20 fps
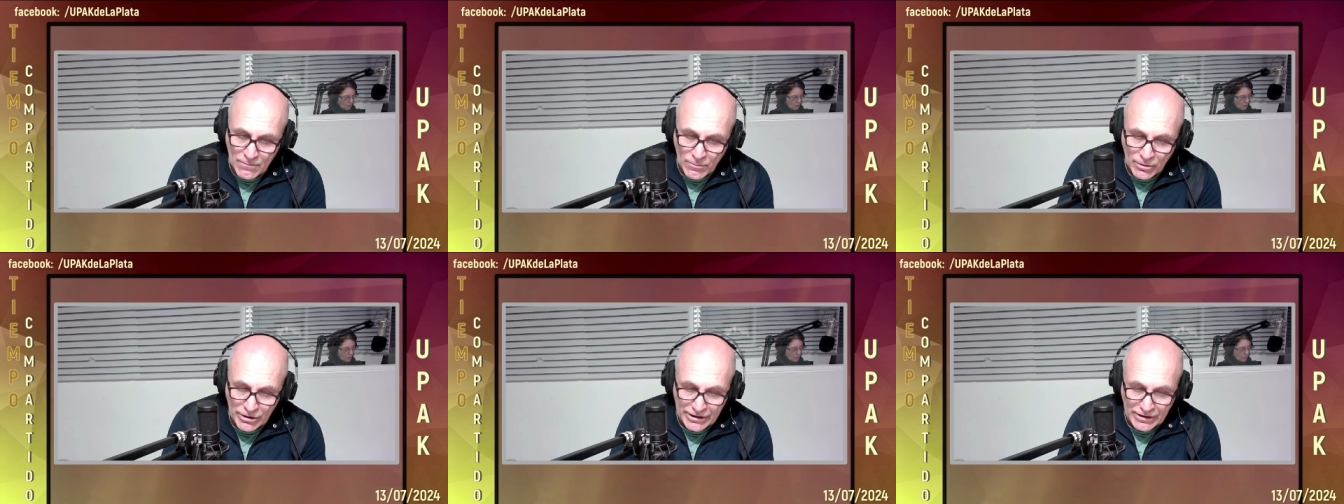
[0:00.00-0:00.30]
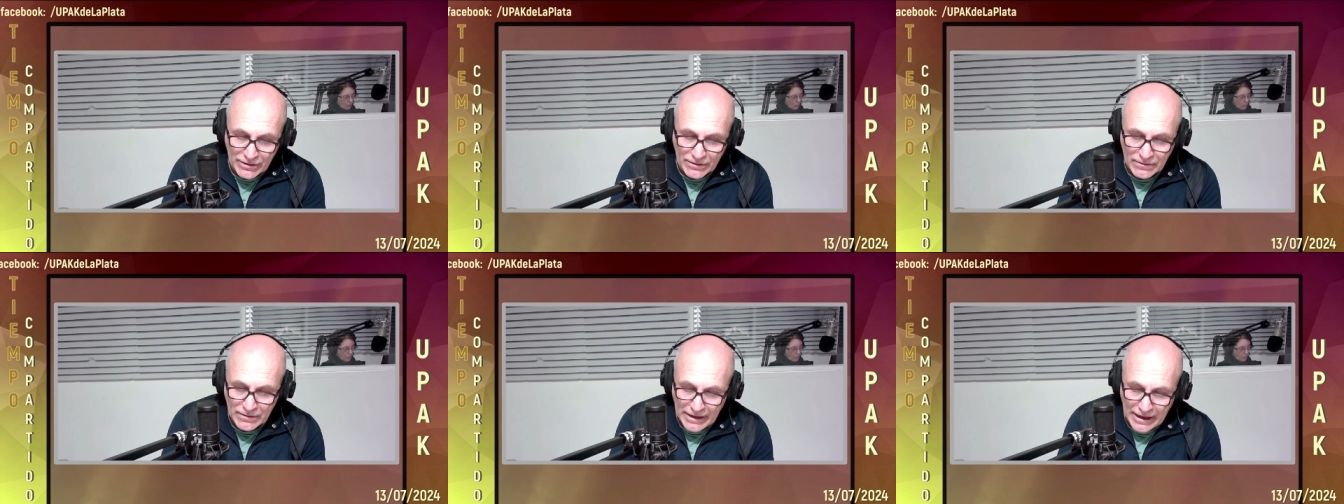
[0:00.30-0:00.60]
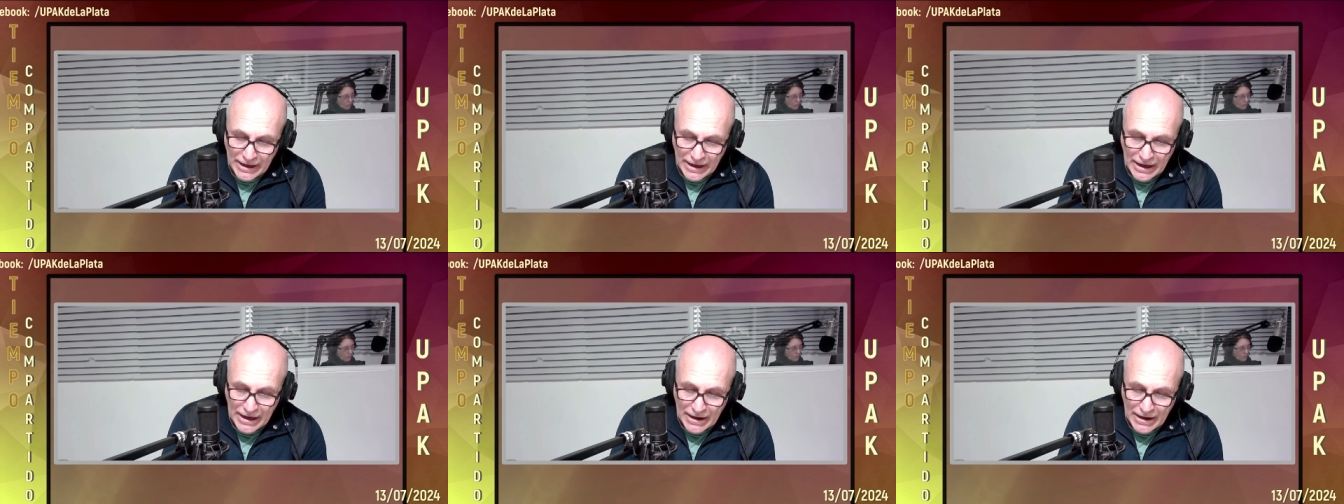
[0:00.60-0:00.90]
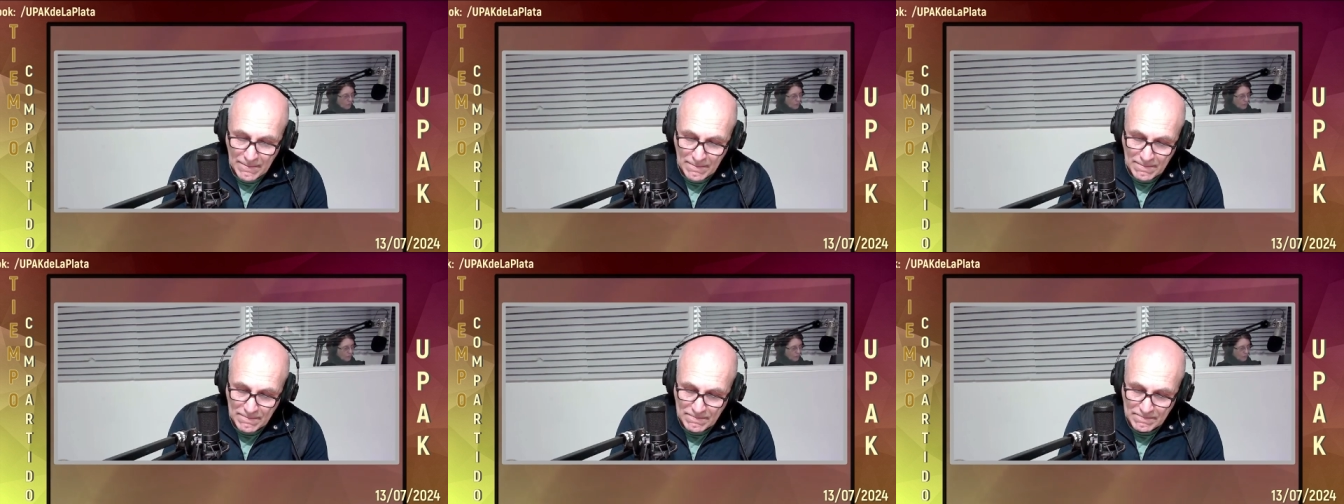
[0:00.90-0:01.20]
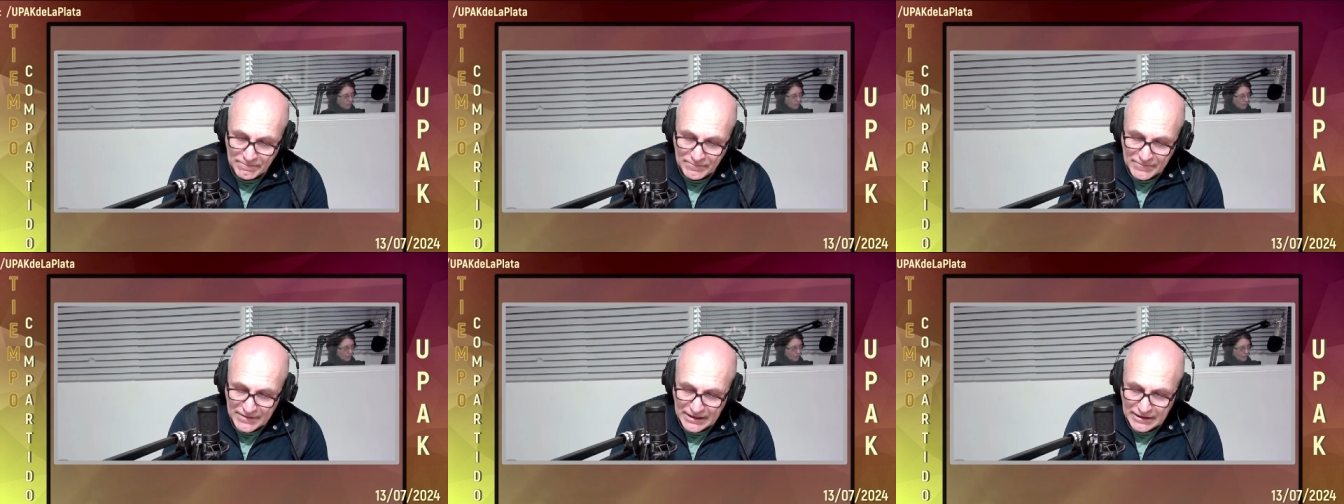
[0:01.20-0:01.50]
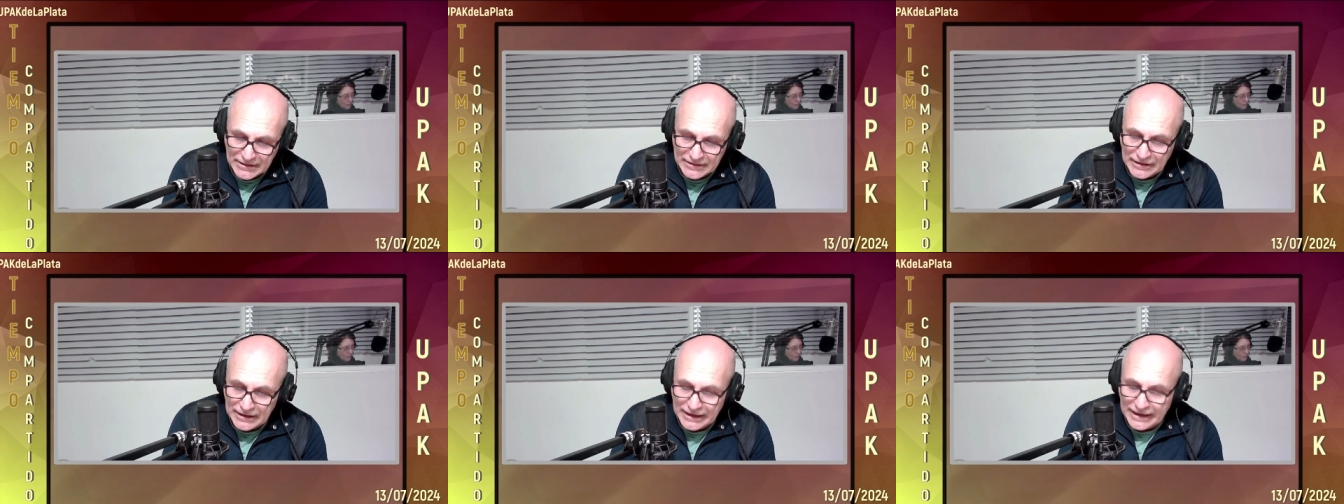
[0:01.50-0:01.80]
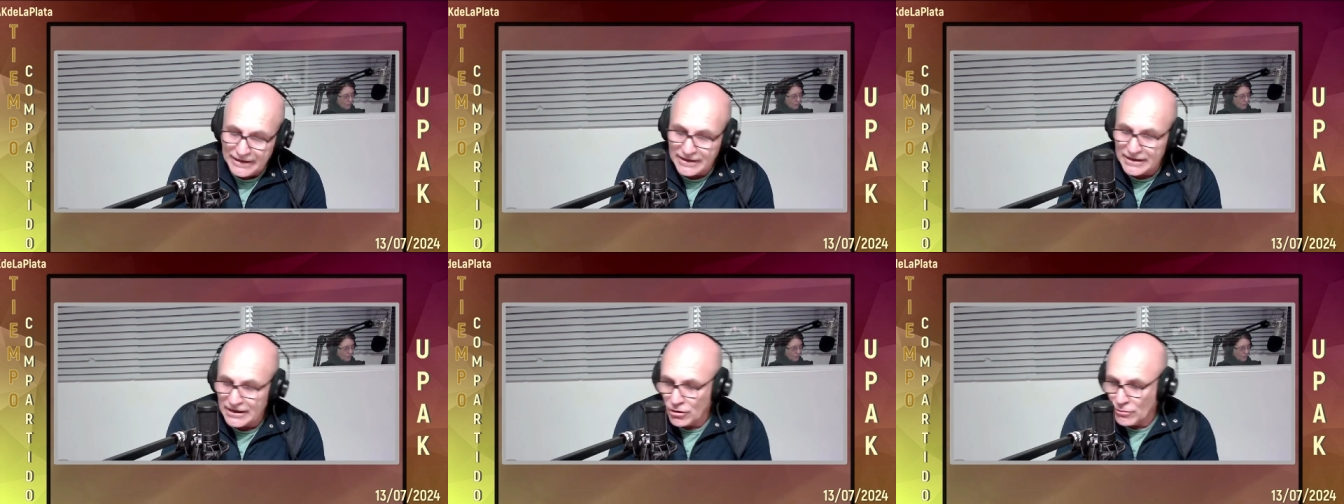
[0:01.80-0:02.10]
Bueno, em,
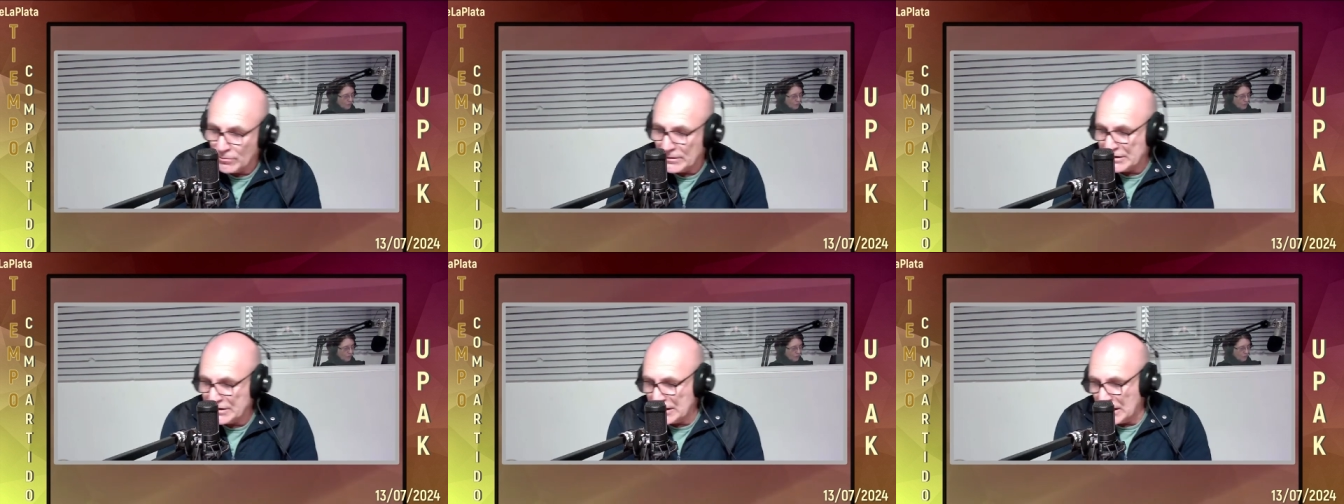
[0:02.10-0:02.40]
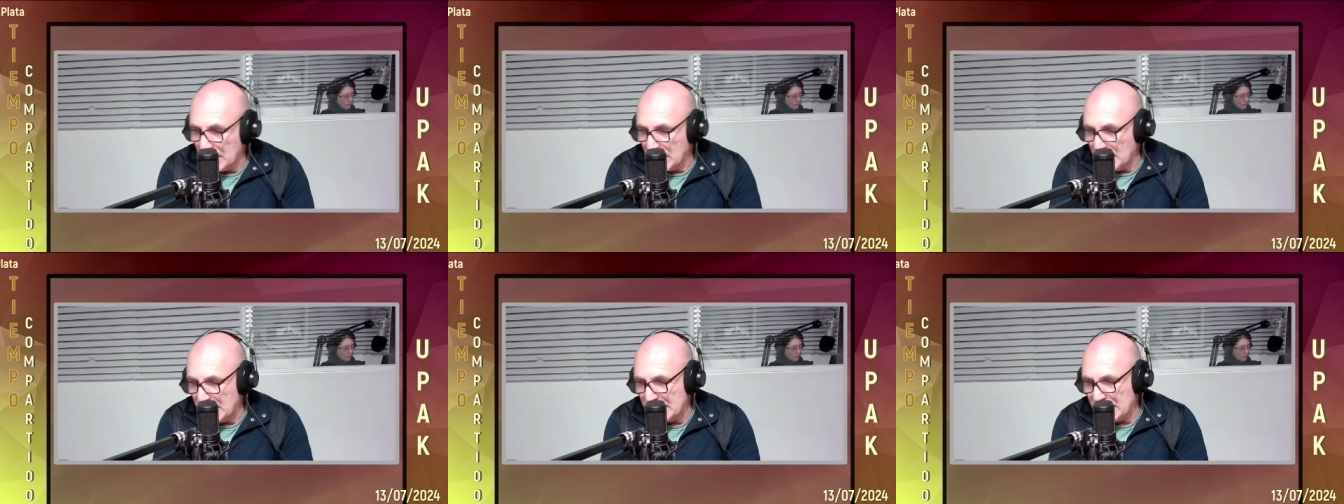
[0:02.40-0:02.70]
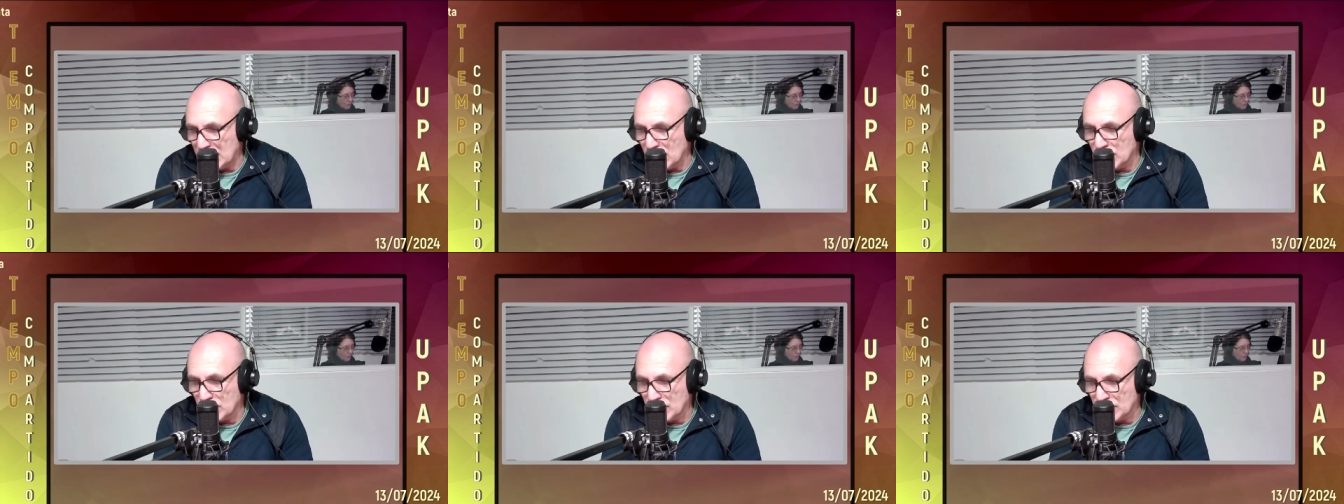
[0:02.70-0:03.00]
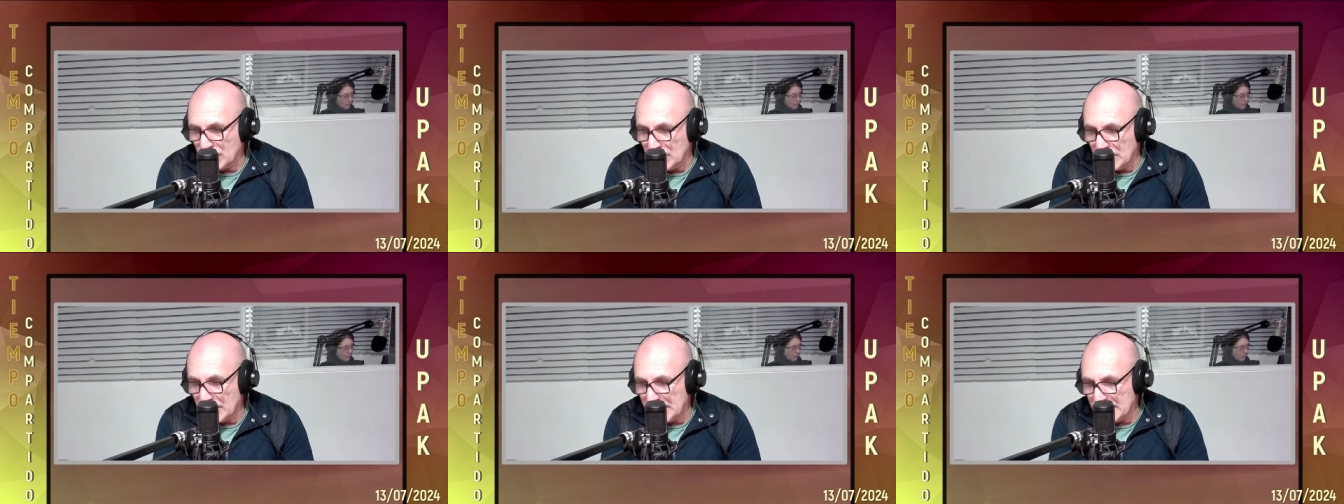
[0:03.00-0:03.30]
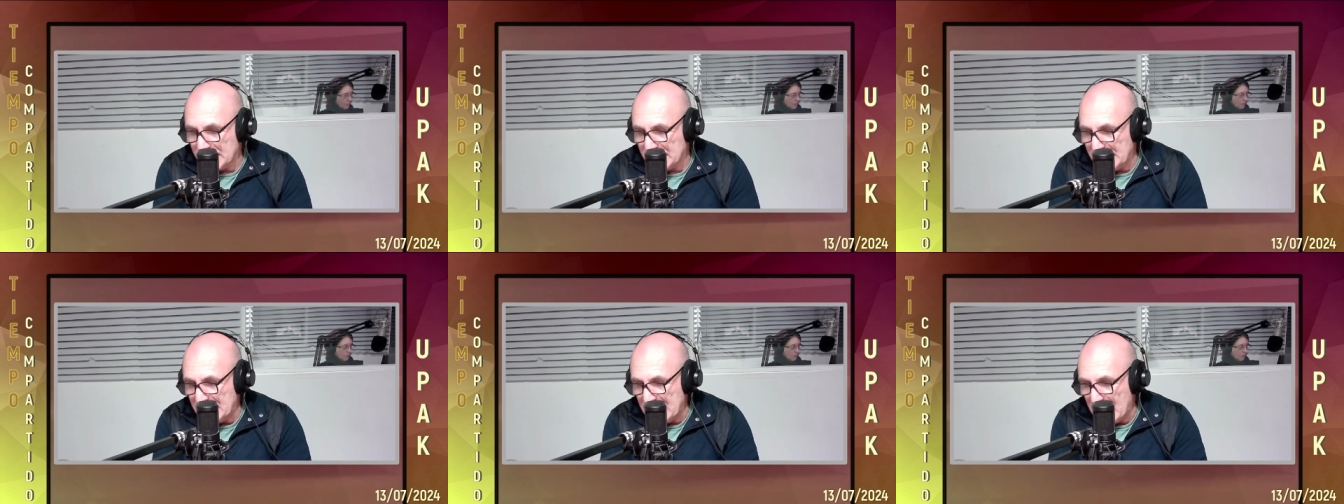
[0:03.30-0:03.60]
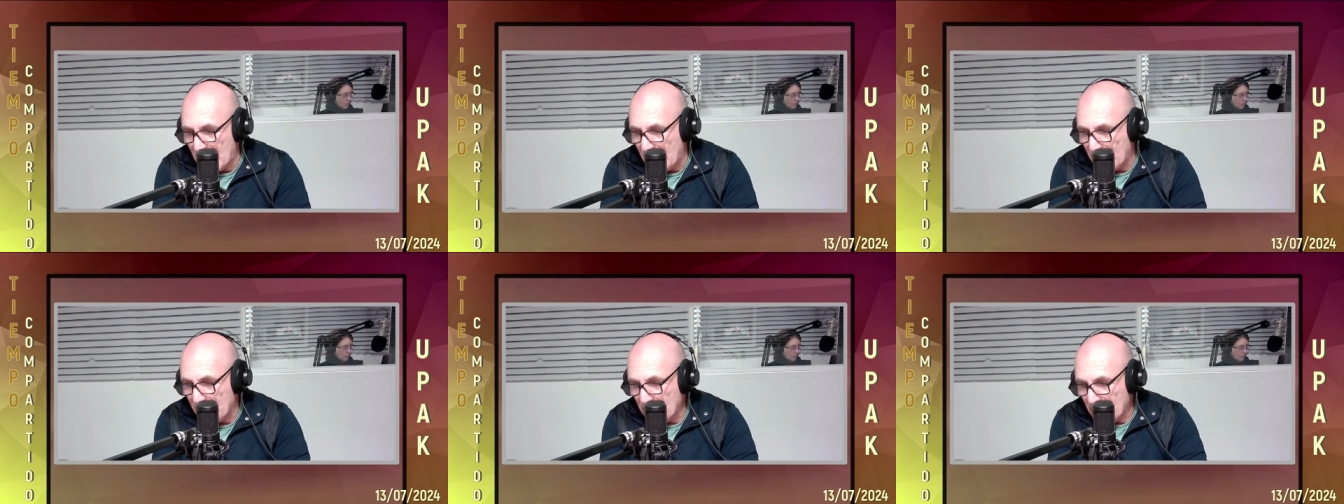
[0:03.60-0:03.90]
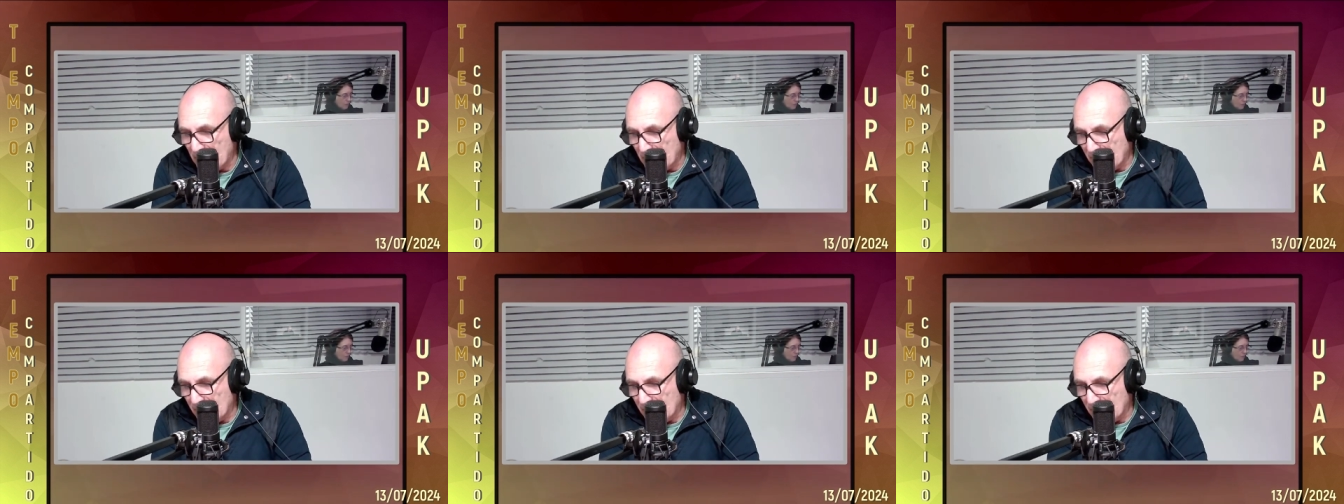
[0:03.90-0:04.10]
es recomendable, como yo les decía,